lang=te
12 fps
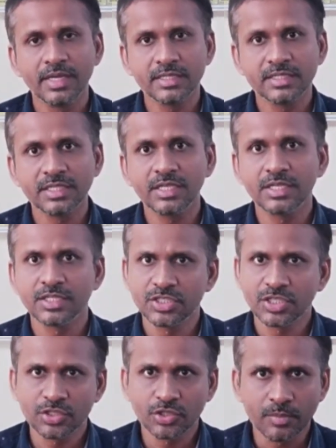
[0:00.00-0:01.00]
డిఎస్సి
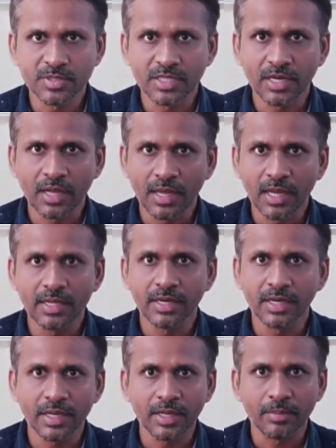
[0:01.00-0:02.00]
టీచర్ జాబ్స్కి రాయాలి
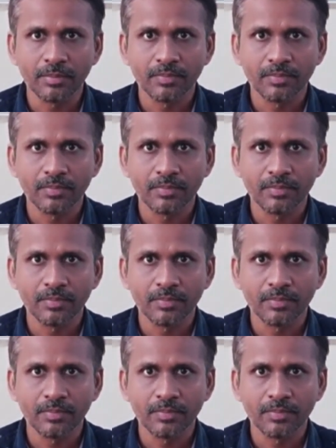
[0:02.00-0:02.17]
అంటే